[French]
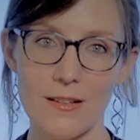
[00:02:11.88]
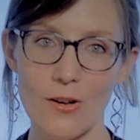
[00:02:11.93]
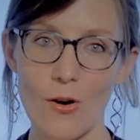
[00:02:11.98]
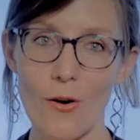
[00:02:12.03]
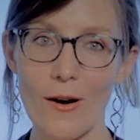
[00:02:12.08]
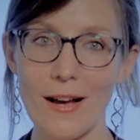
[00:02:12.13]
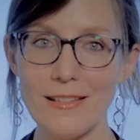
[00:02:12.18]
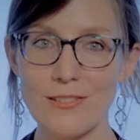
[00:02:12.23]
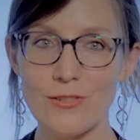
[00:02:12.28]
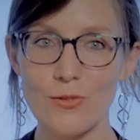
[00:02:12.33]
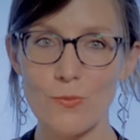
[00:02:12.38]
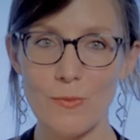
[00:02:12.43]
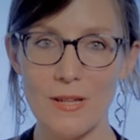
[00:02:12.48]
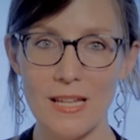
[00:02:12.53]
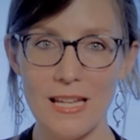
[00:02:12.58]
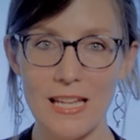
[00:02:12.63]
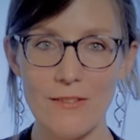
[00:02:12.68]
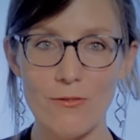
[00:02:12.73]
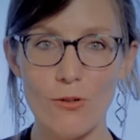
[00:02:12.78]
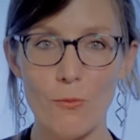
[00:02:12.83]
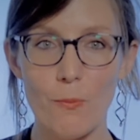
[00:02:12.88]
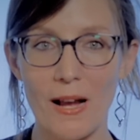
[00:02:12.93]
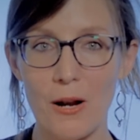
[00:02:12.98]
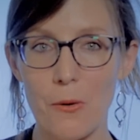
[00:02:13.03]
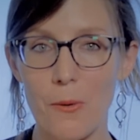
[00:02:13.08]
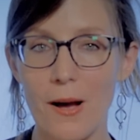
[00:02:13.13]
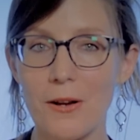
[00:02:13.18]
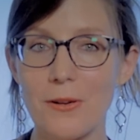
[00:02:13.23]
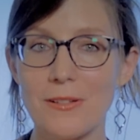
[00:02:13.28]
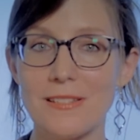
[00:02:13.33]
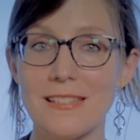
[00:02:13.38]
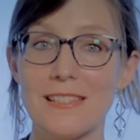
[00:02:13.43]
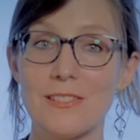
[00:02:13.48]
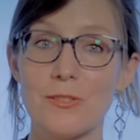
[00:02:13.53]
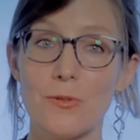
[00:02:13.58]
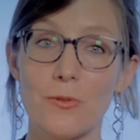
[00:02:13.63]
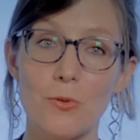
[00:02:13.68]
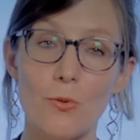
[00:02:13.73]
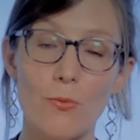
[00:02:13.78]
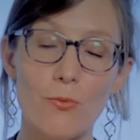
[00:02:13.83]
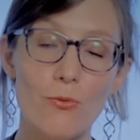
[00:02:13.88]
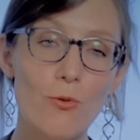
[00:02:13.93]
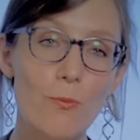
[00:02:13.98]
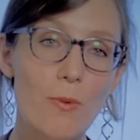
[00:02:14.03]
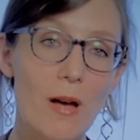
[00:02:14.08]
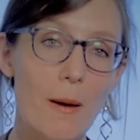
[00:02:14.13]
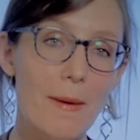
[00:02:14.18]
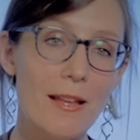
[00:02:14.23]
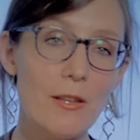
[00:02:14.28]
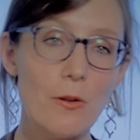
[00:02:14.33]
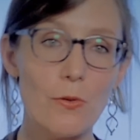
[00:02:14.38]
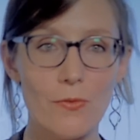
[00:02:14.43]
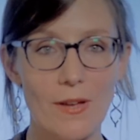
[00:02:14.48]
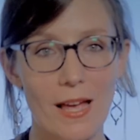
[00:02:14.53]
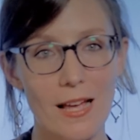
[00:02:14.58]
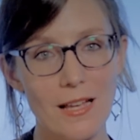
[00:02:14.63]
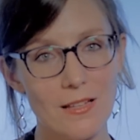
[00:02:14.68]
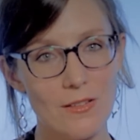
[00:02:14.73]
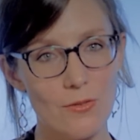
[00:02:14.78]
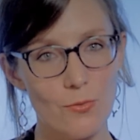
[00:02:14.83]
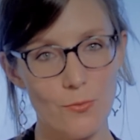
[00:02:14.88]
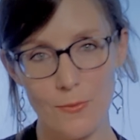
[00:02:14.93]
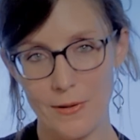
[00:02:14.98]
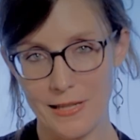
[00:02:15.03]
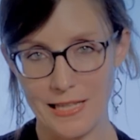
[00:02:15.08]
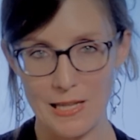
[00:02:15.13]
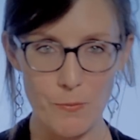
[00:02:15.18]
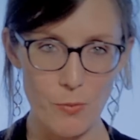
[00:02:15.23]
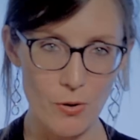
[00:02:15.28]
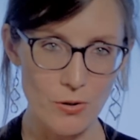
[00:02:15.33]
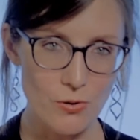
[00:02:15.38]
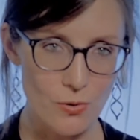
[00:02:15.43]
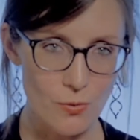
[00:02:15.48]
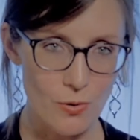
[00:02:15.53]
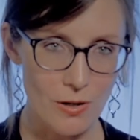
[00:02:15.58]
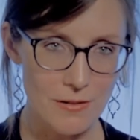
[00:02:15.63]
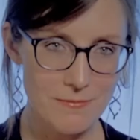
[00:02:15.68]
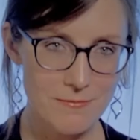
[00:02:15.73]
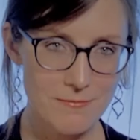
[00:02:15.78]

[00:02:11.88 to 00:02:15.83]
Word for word: En résumé, il faut pas croire que cette zone de flou permet de faire tout et n'importe quoi.